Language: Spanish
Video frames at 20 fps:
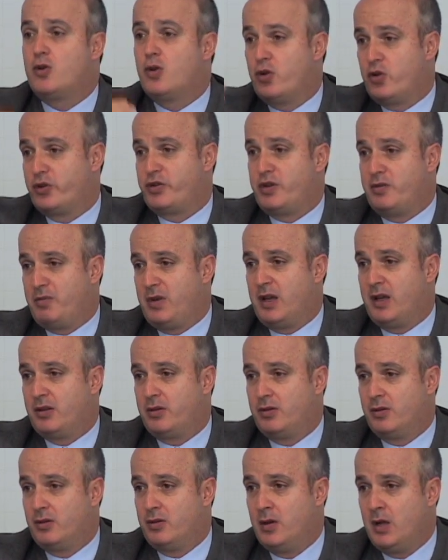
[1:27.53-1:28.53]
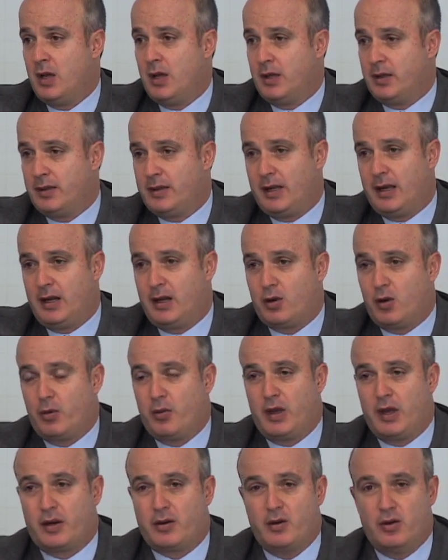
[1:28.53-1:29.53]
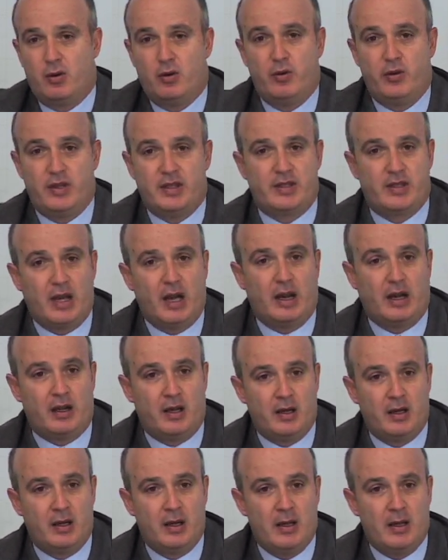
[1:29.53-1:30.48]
conocimiento del gobierno judicial